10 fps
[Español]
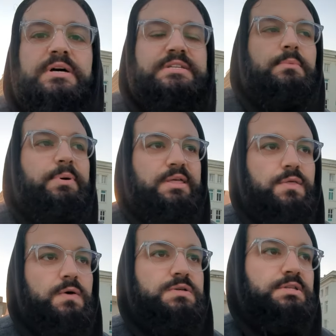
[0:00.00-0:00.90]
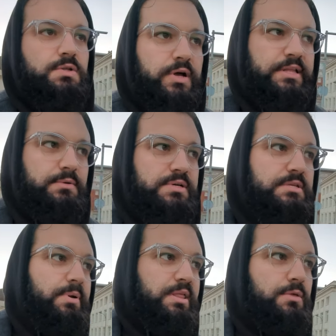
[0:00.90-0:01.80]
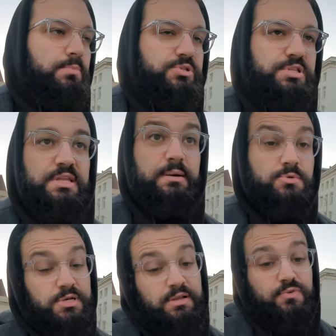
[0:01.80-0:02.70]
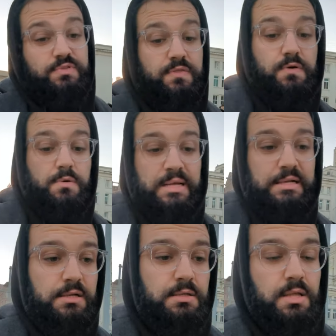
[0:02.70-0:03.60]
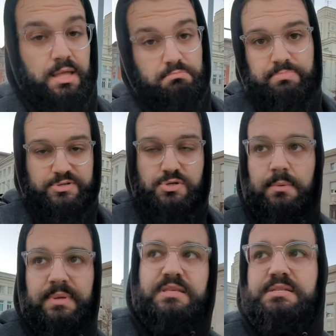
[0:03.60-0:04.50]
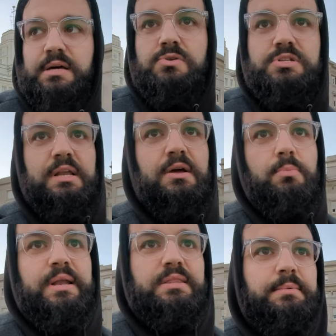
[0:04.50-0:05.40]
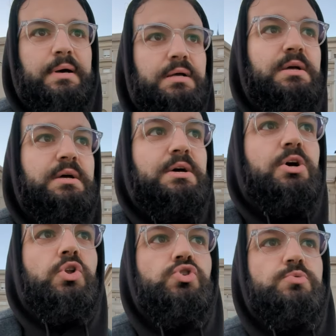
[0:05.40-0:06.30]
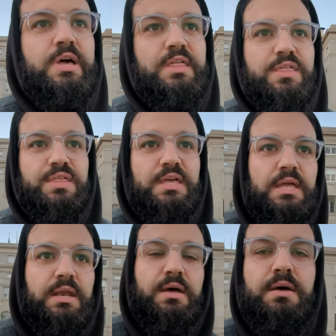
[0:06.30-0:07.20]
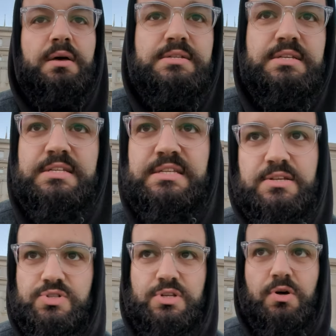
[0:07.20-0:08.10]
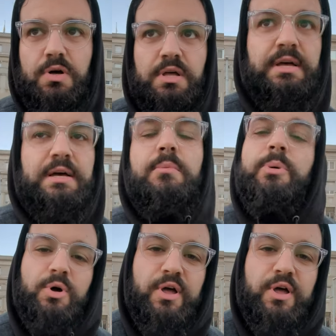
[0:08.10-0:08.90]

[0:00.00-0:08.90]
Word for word: en este precio, sin objetivo en este precio, pues tendríamos el iPhone 13 normal, que personalmente hasta que no saque la comparativa no os voy a decir sí, sí o sí no, pero